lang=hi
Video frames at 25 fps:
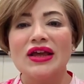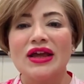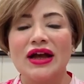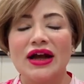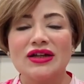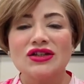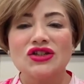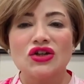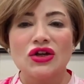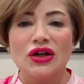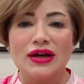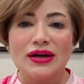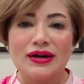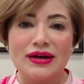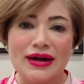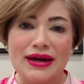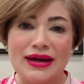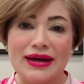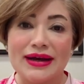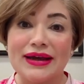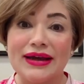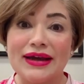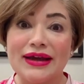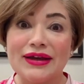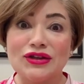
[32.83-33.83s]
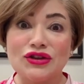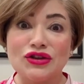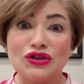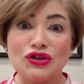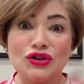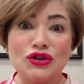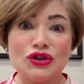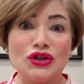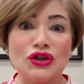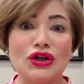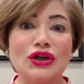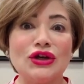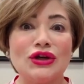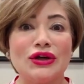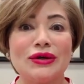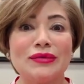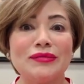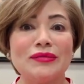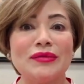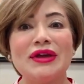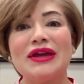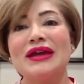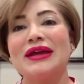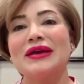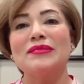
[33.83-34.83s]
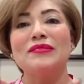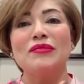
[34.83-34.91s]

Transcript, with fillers: क्या चल रहा है इतनी गर्मी